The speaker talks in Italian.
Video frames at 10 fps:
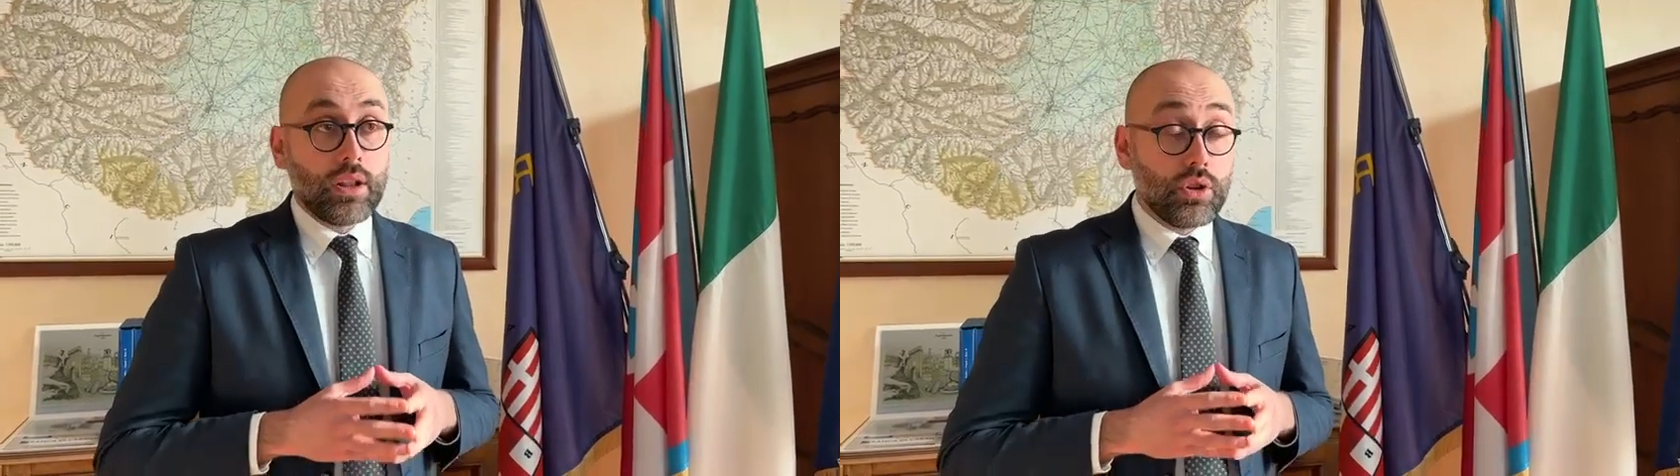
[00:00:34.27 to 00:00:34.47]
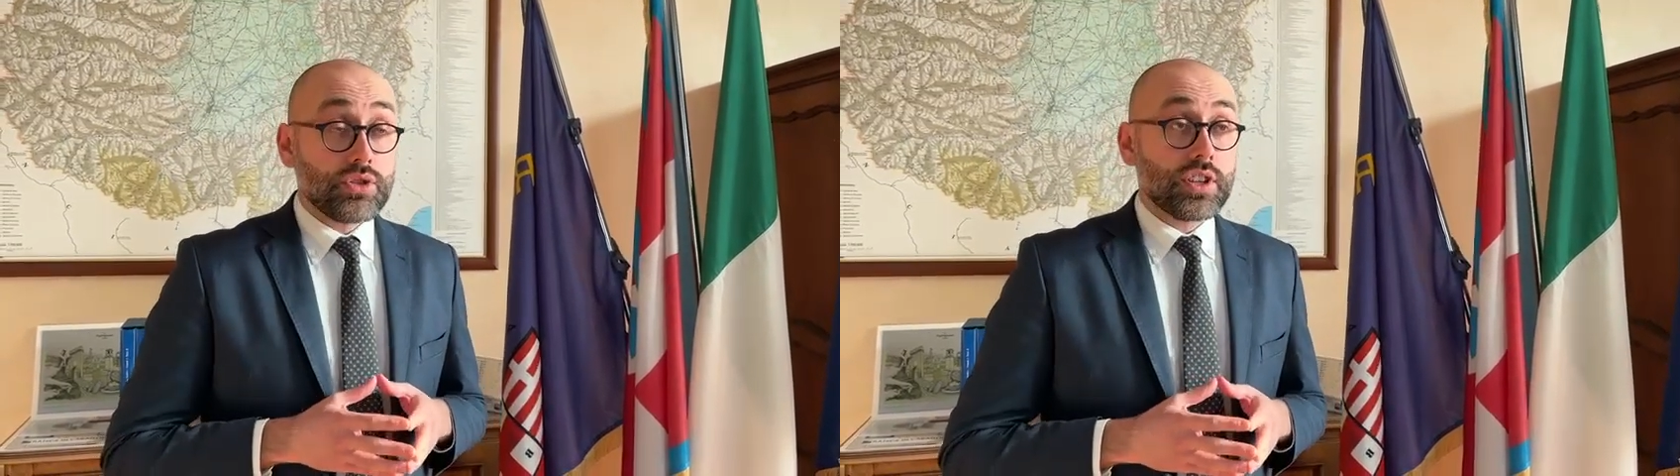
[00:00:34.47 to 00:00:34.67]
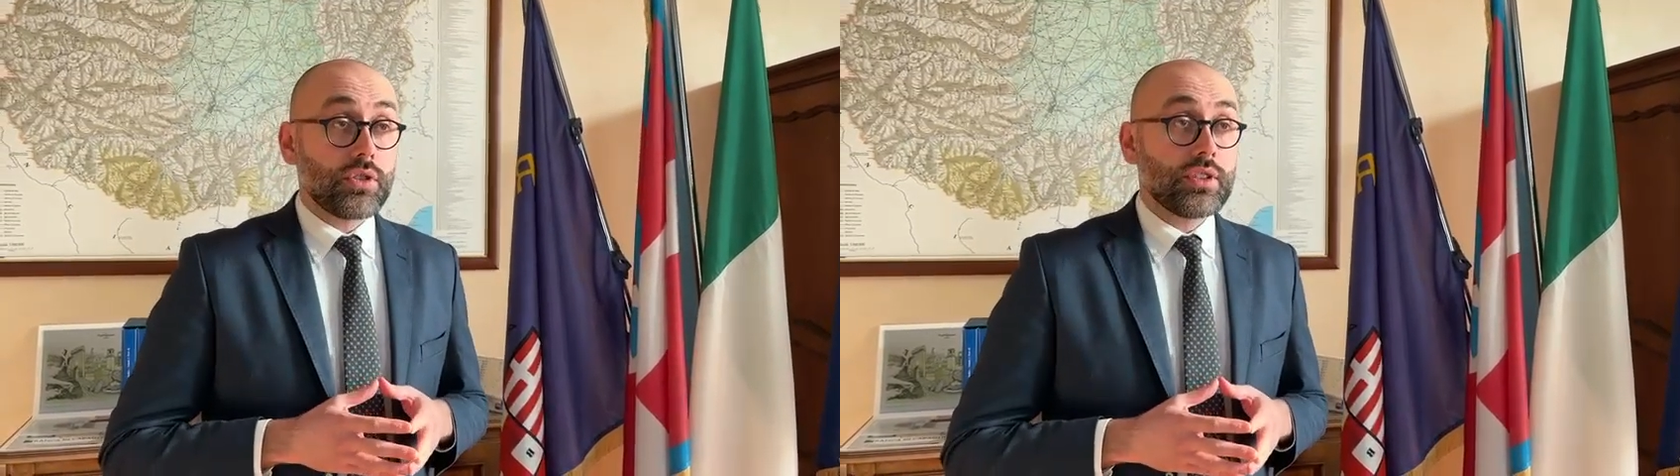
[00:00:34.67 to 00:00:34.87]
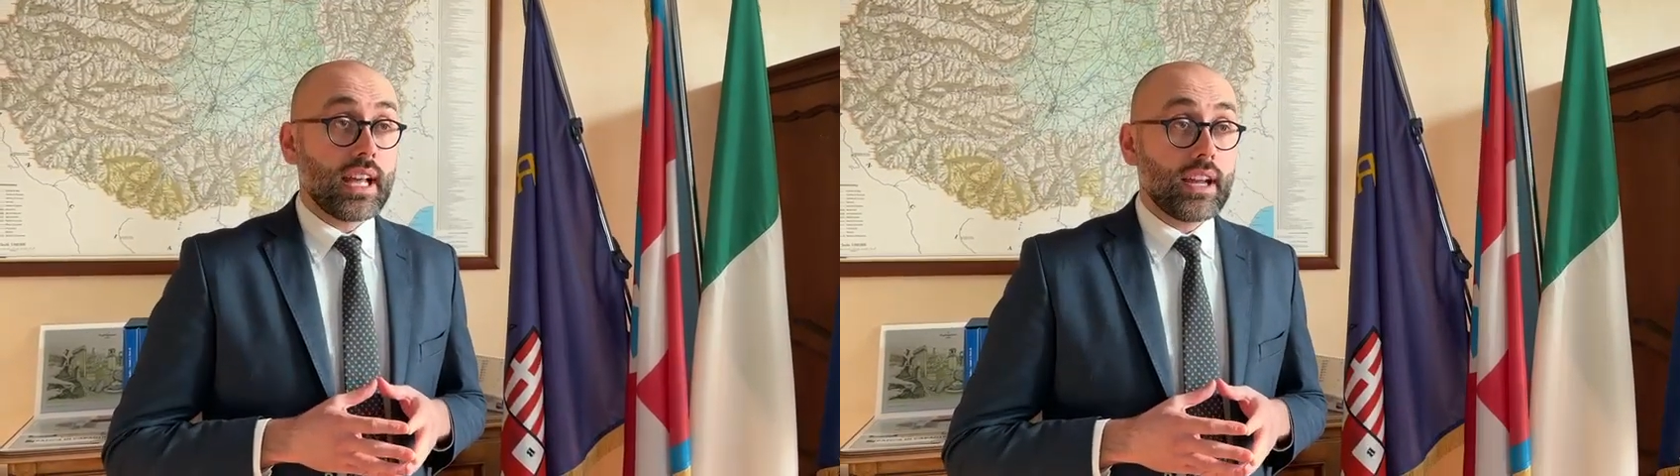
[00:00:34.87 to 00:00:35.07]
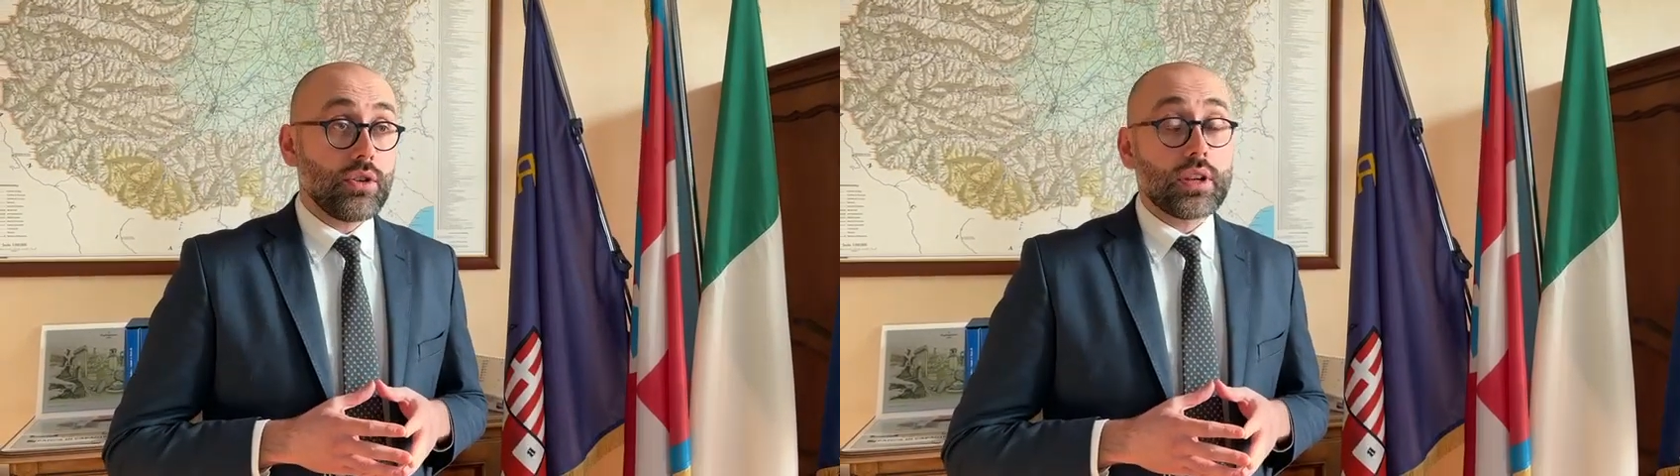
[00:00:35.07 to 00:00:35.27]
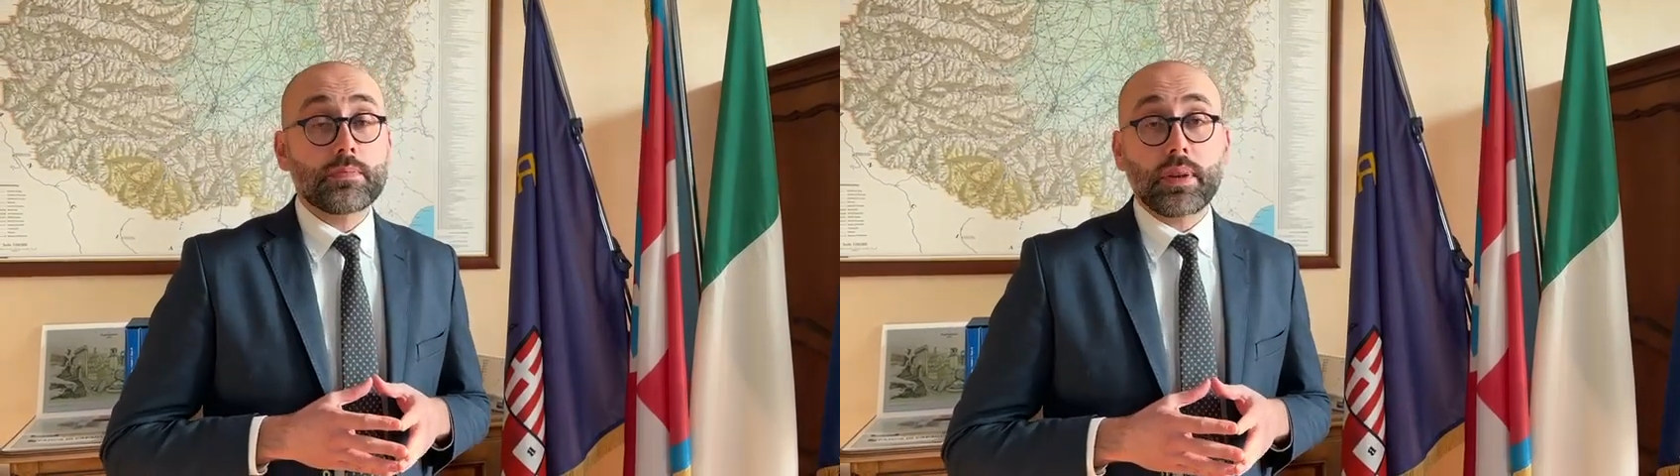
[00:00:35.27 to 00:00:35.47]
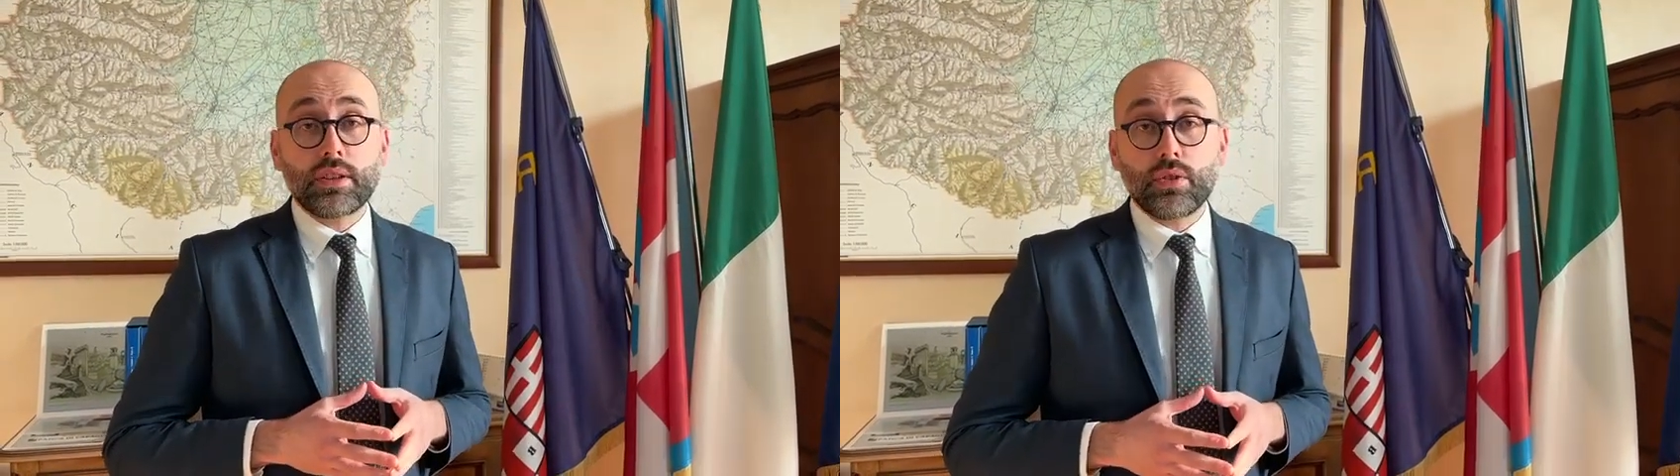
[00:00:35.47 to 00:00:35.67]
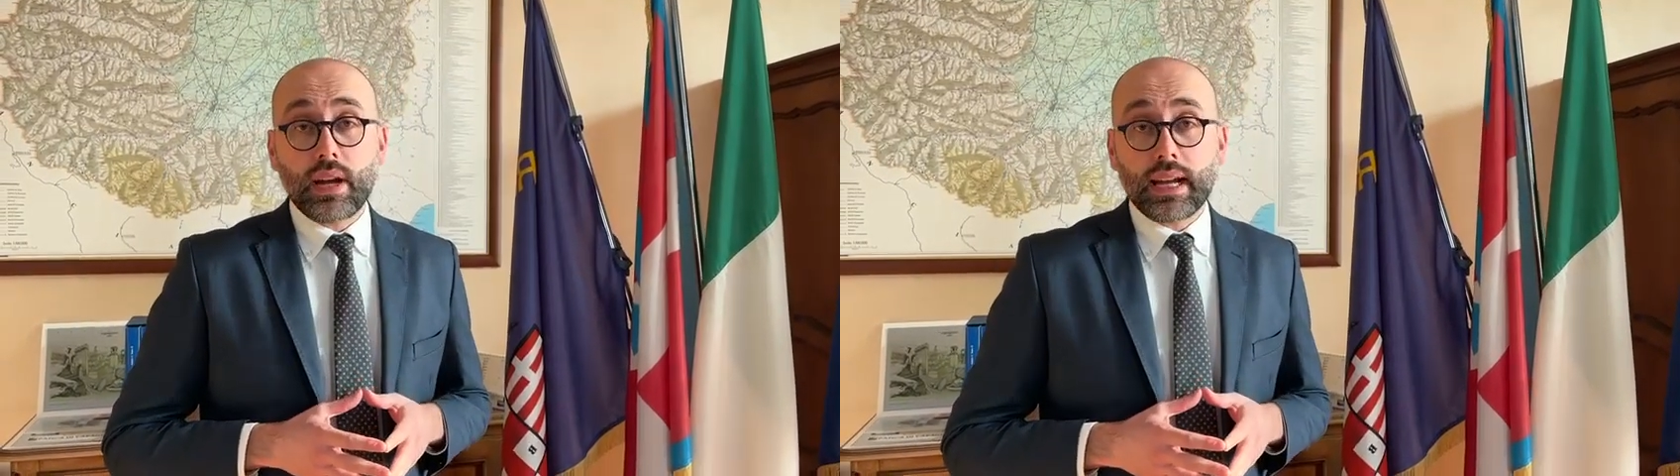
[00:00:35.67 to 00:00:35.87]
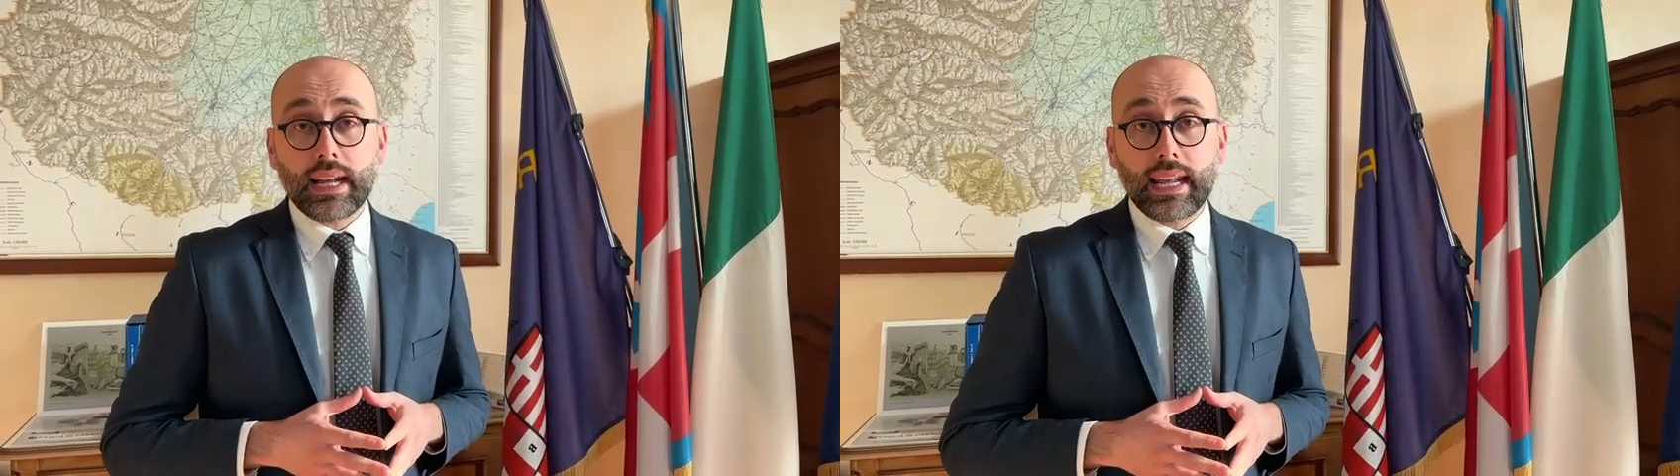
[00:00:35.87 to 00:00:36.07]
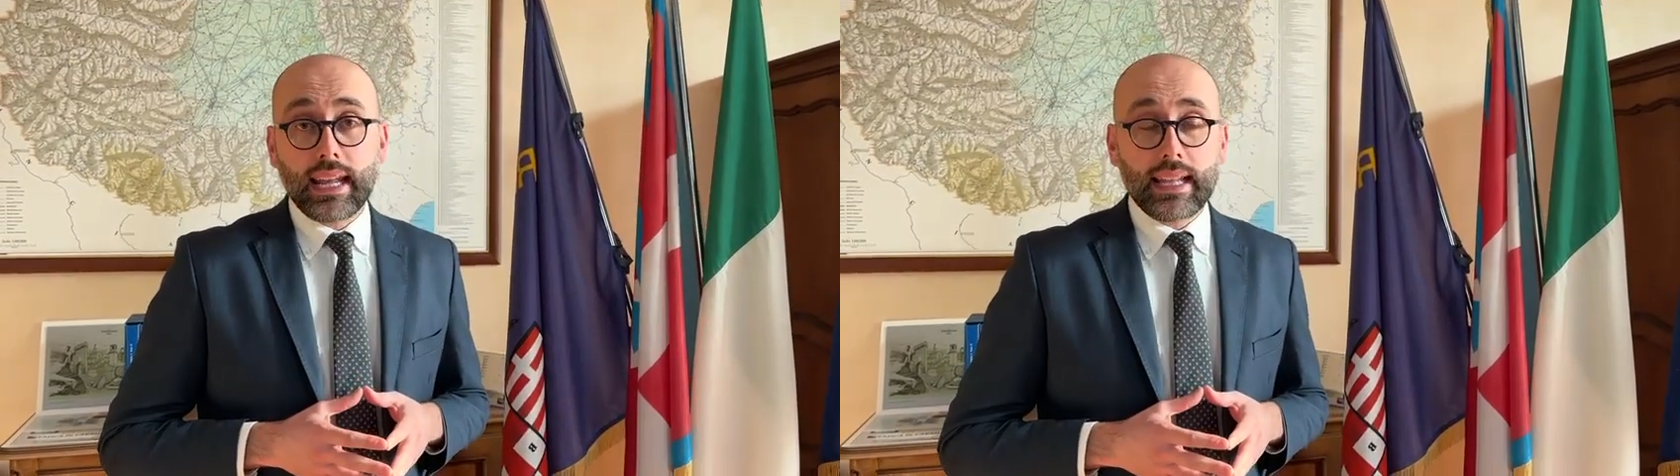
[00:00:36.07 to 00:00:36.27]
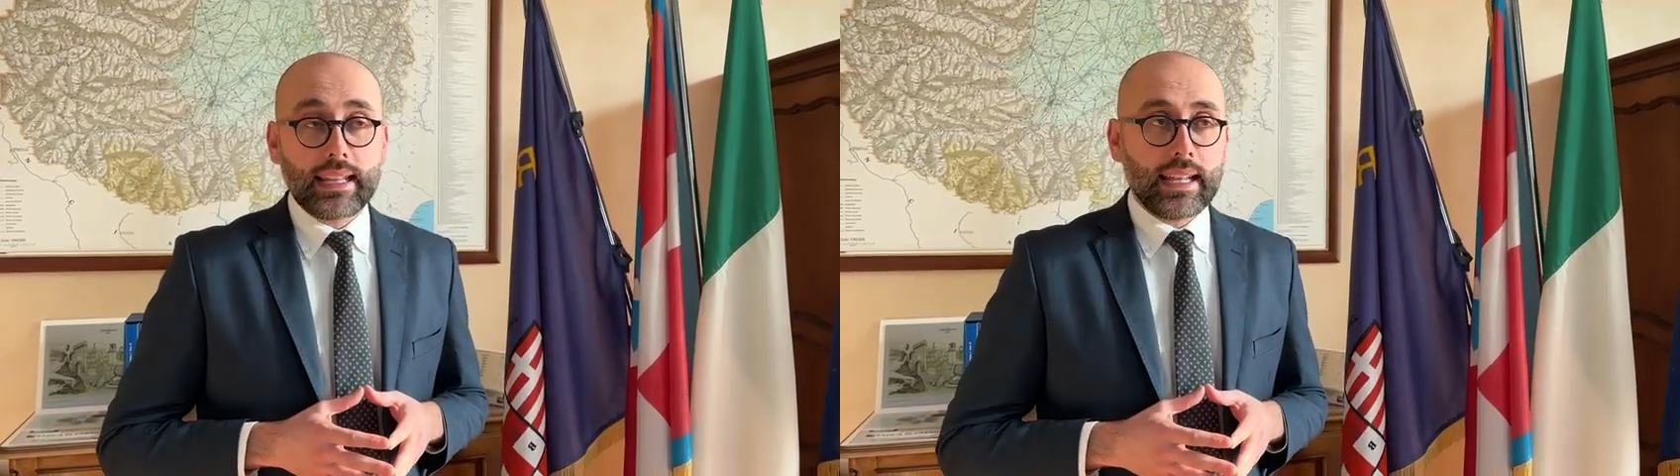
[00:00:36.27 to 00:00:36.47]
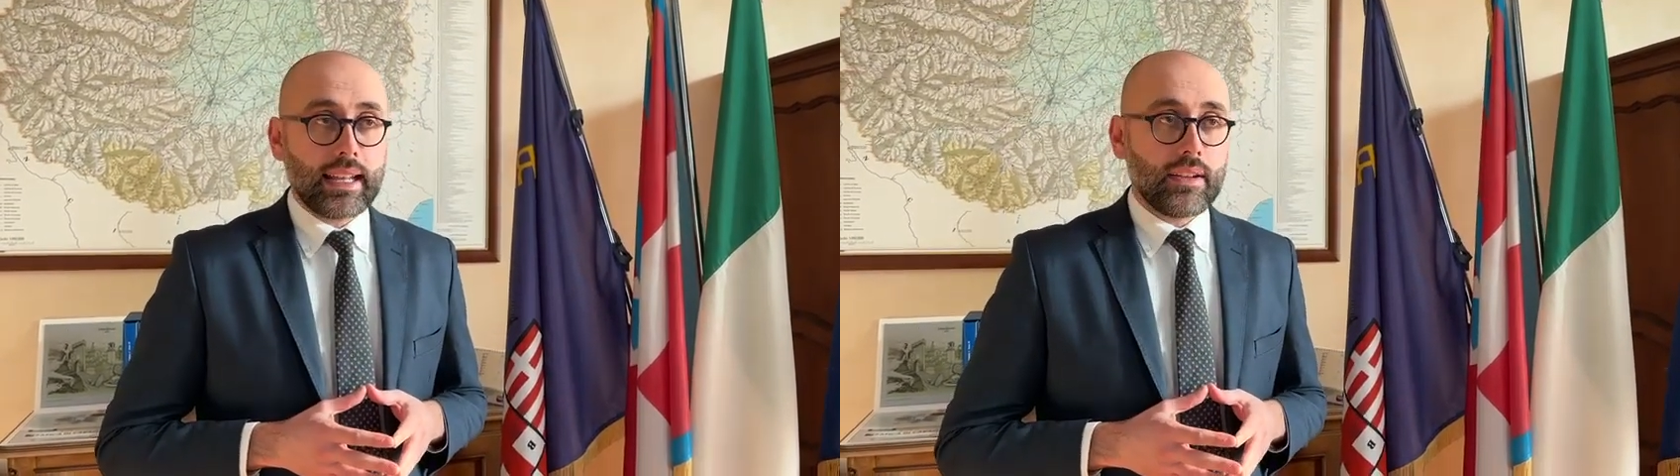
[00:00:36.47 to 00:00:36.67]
Non secondario l'aspetto anche del